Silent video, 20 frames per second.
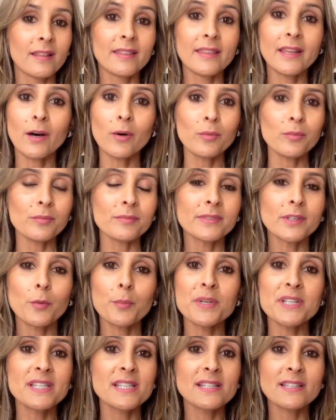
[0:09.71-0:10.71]
Não, não
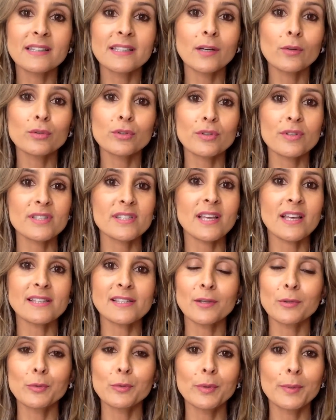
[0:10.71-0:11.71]
precisa ter
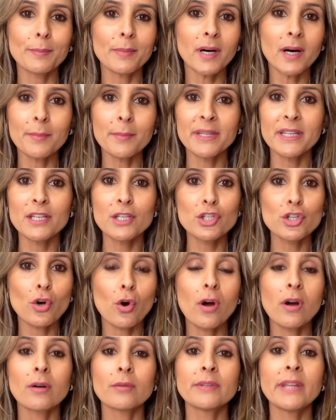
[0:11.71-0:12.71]
autorização do Ibama nem de
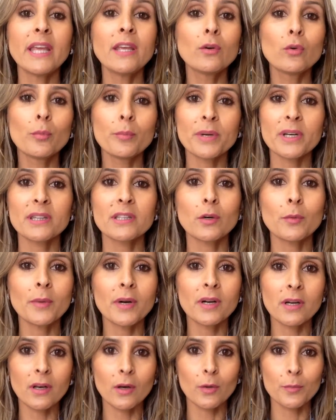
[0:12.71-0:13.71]
órgão nenhum para ter
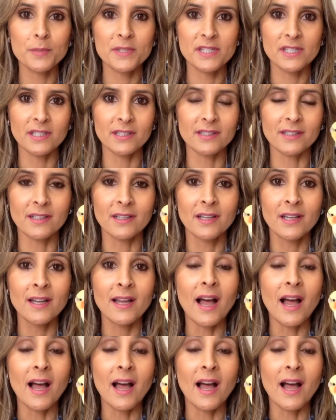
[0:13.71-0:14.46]
uma calopsita.